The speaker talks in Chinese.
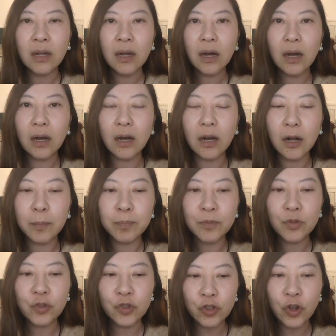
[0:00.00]
呃
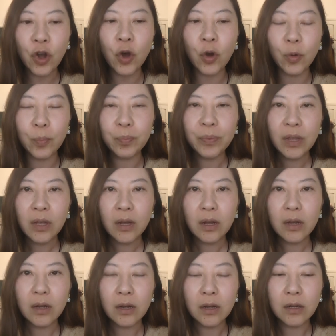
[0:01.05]
之后，
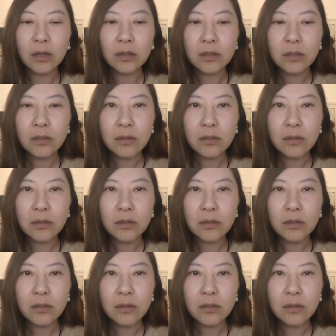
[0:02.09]
呃。